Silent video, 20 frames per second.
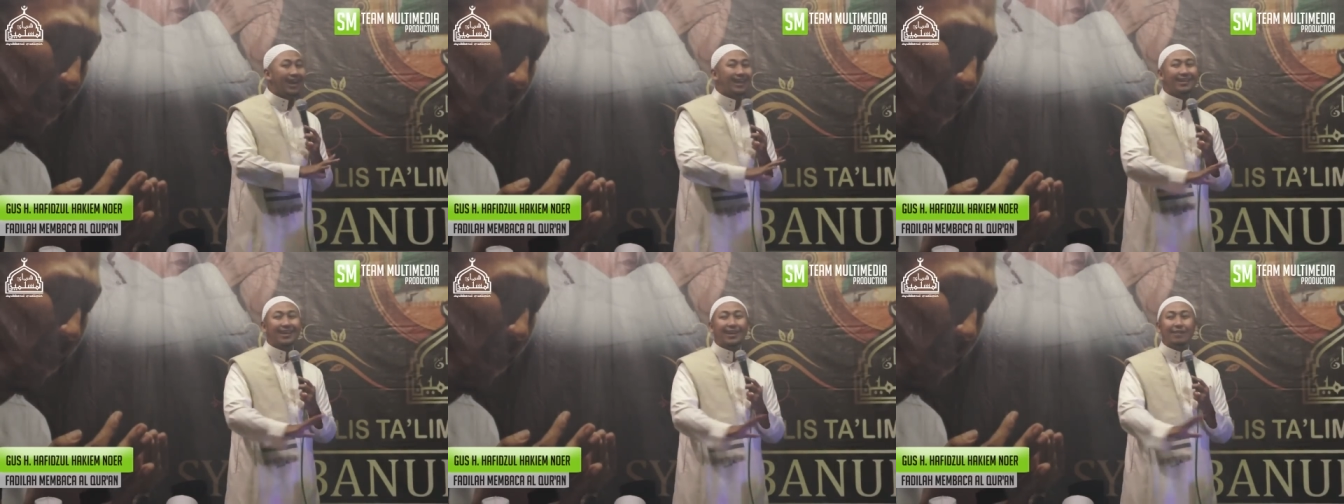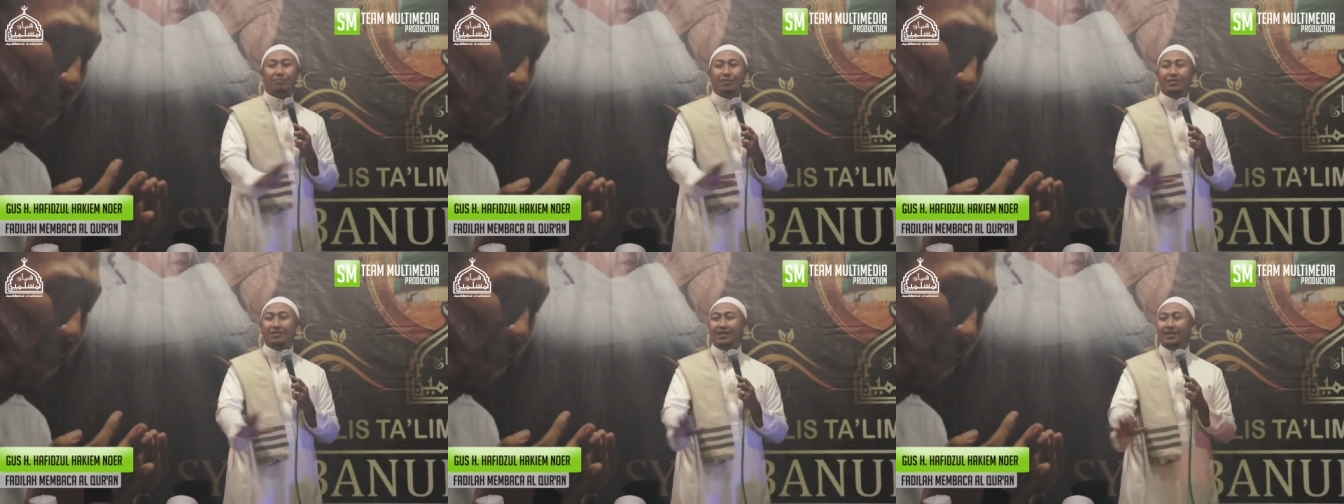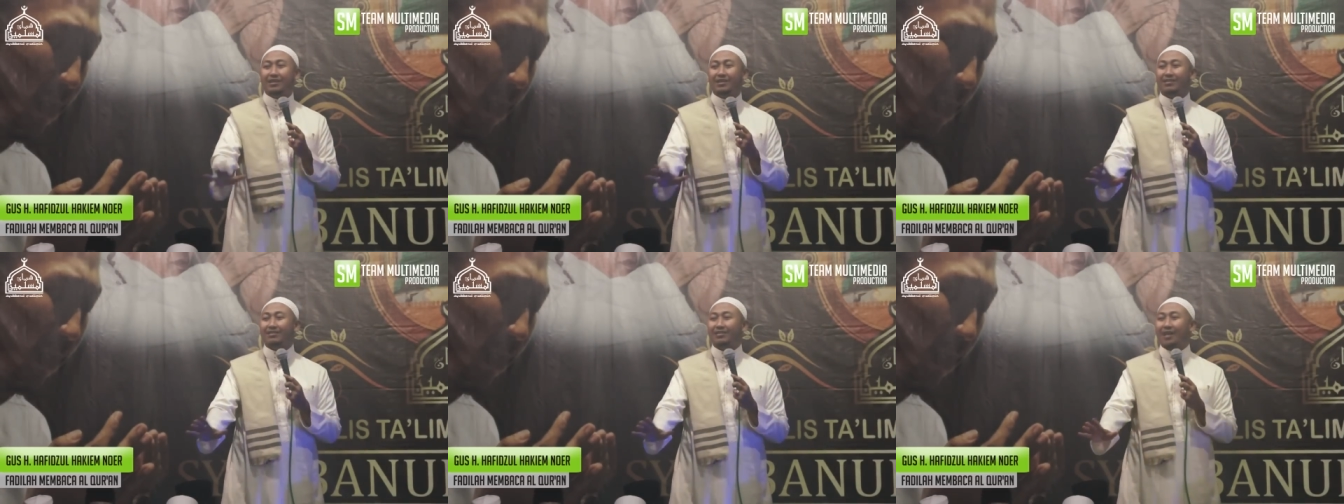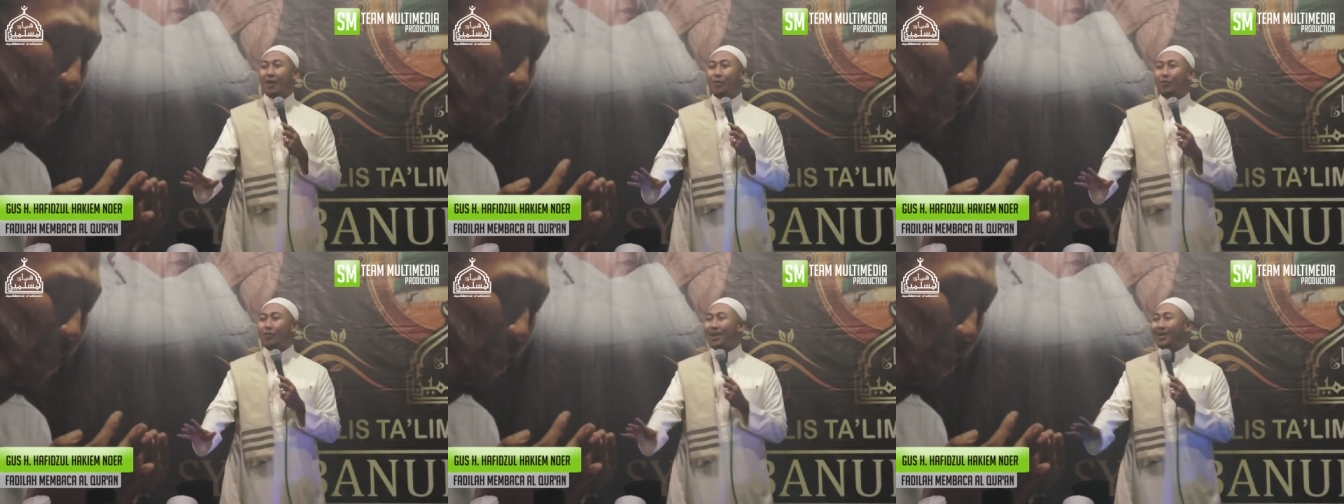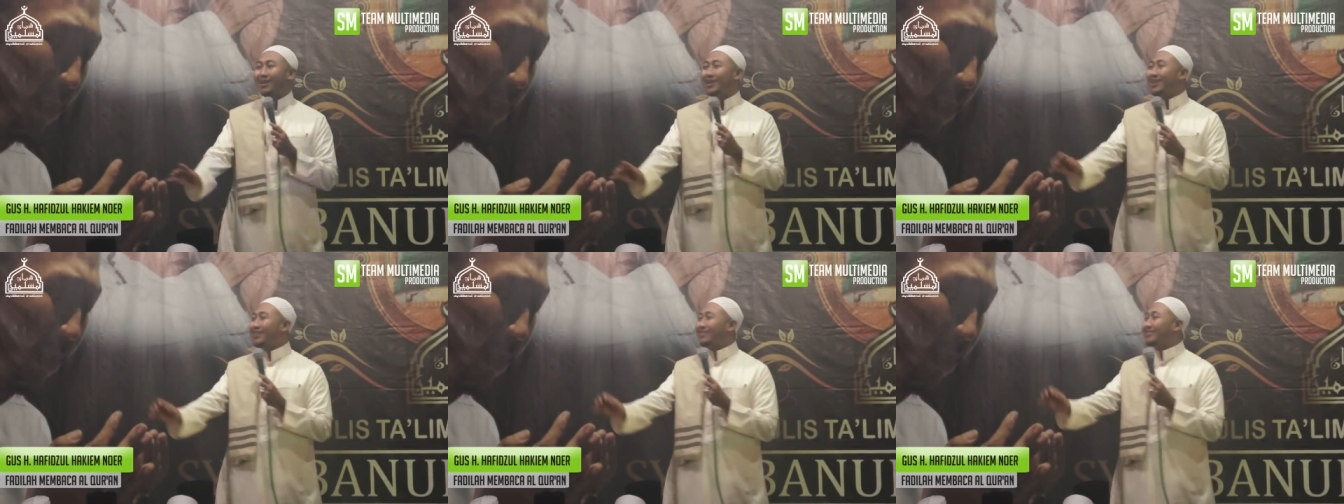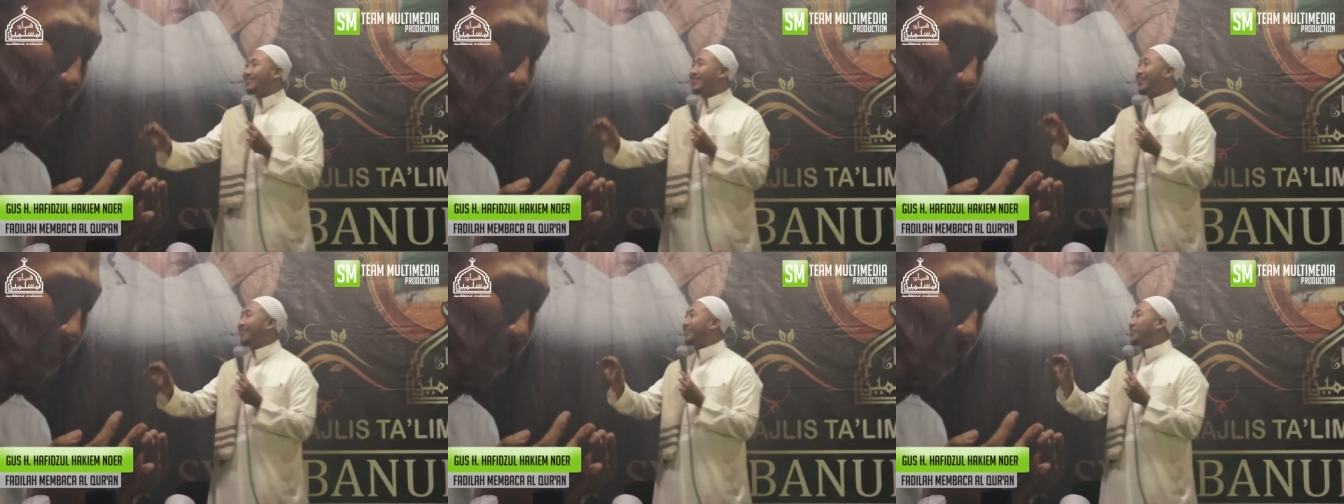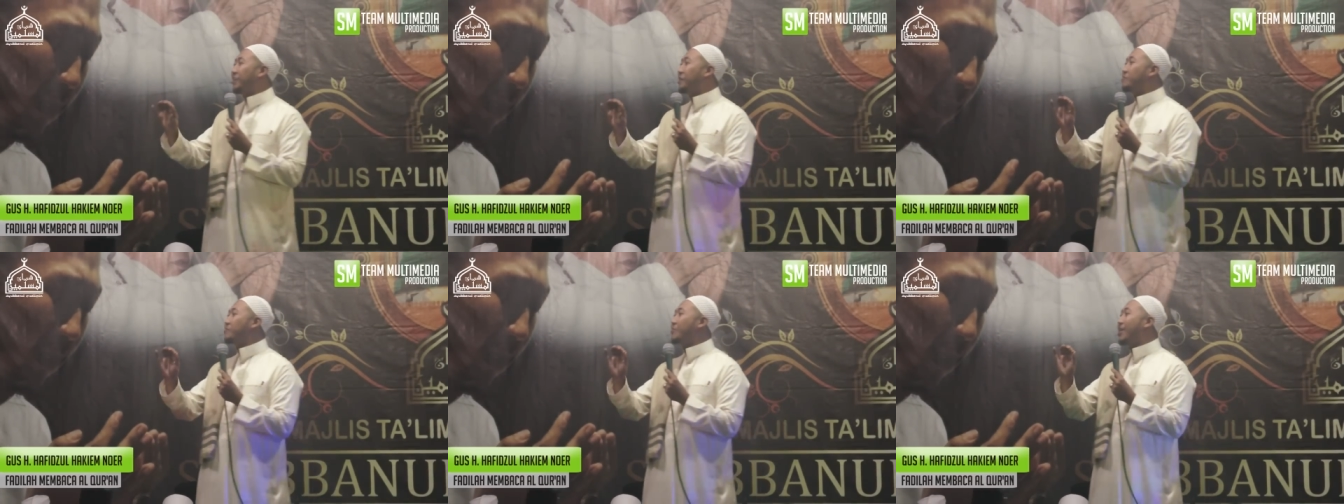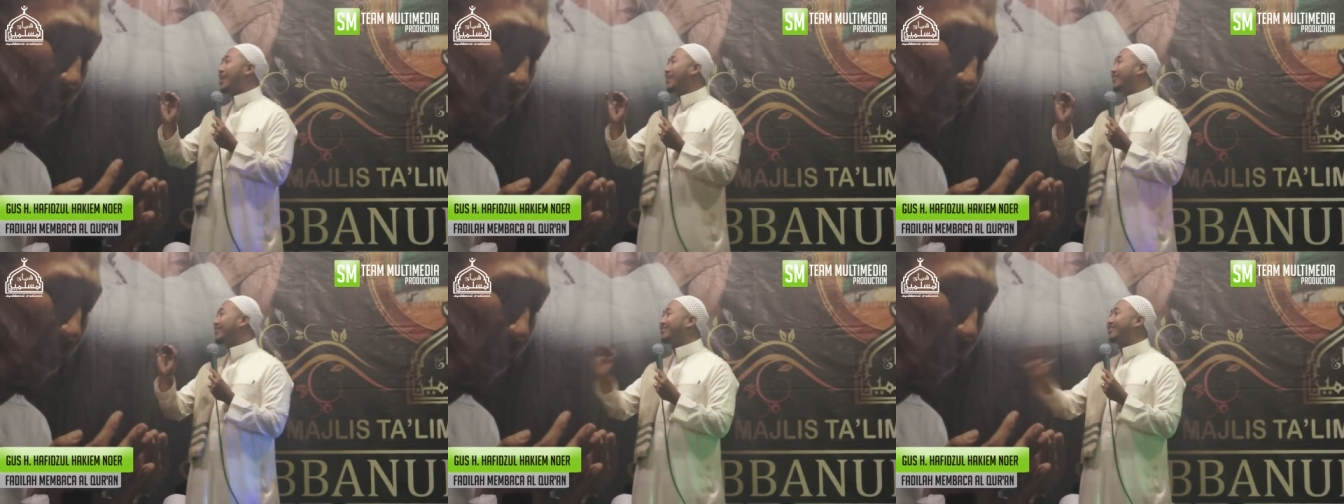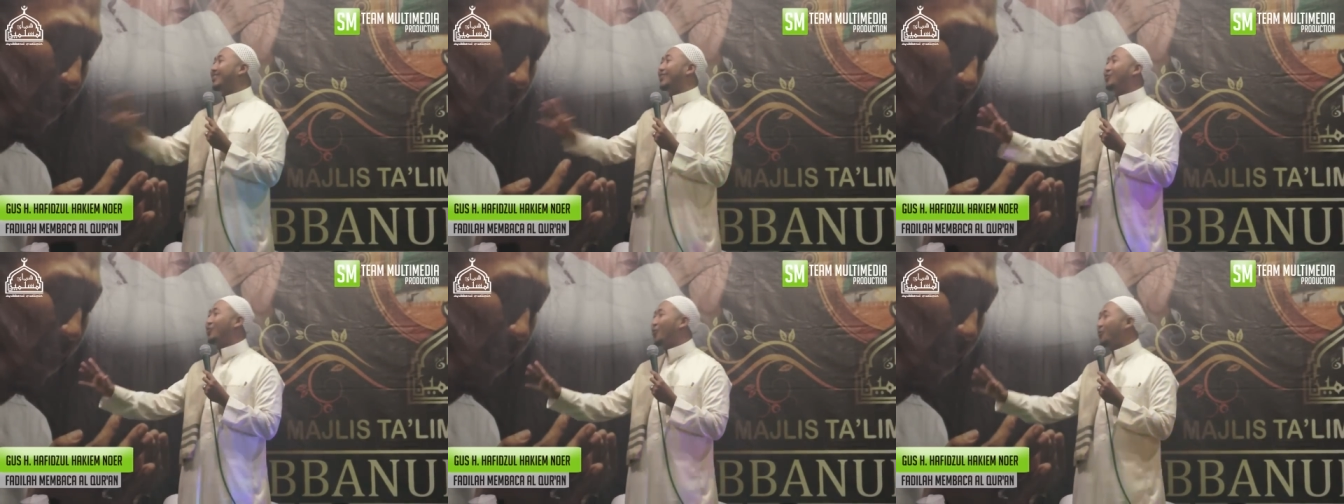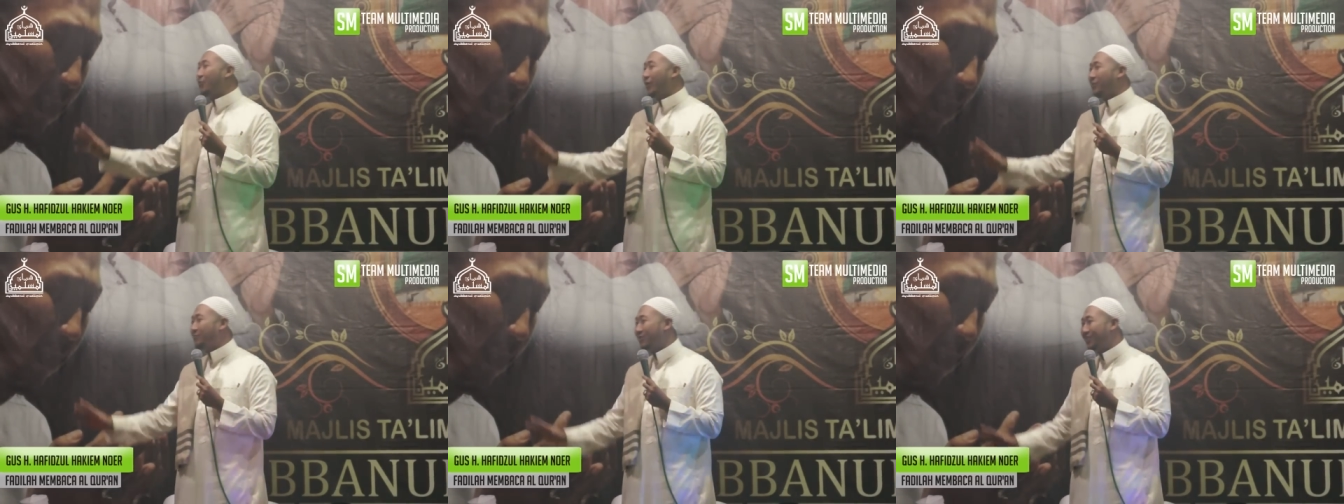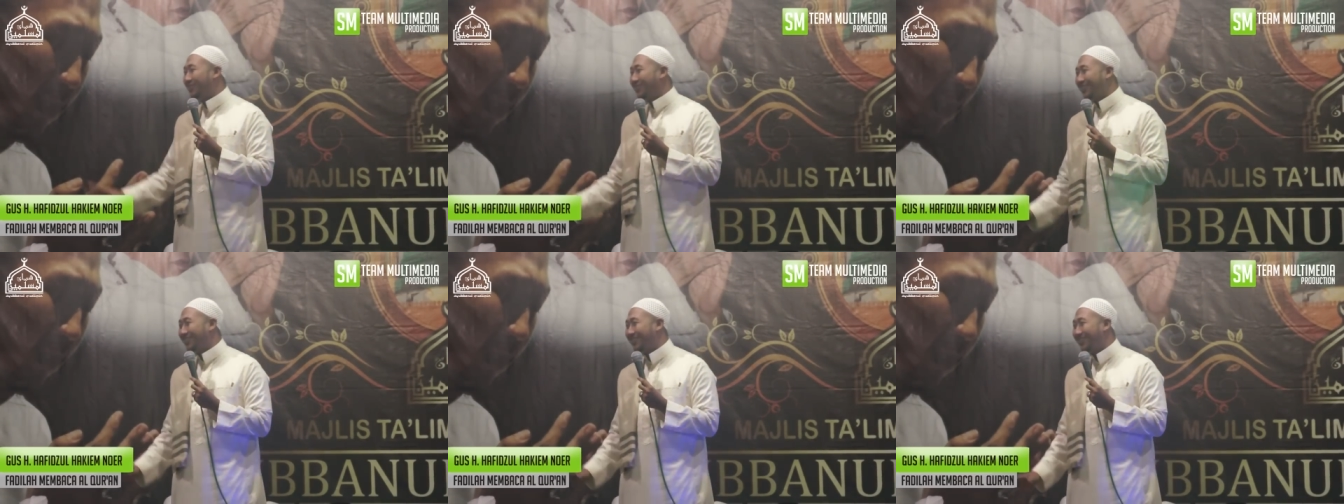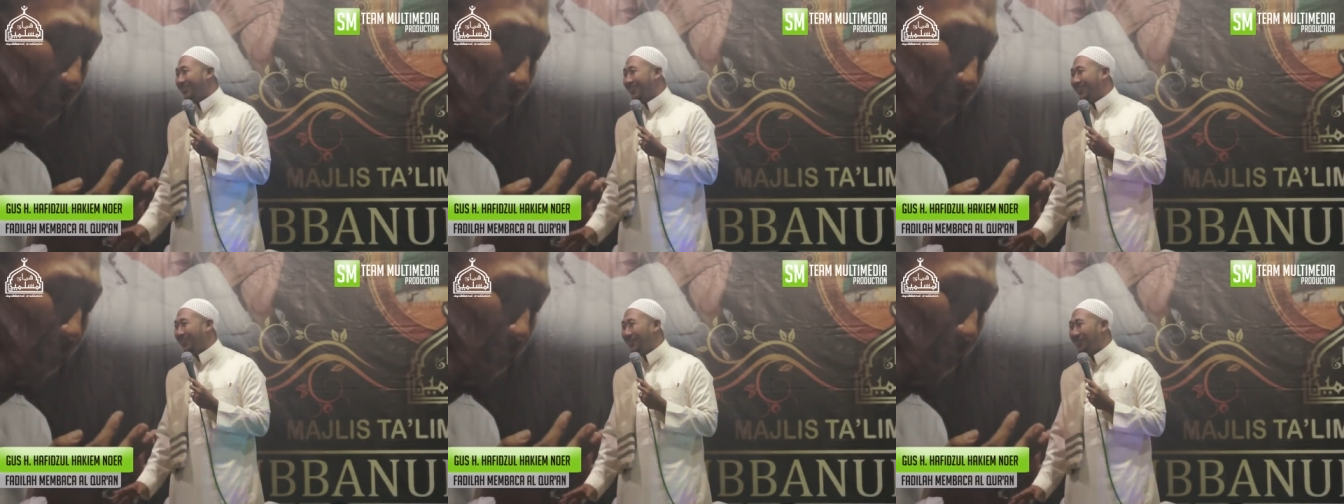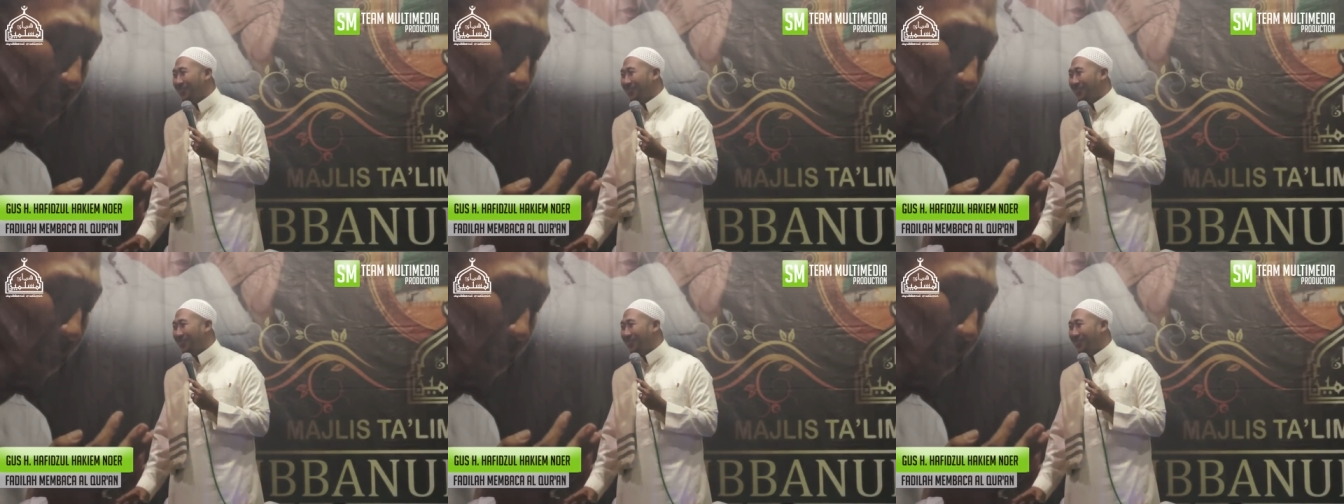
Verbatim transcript: akan menjadi tawar saking manis acopan bidadari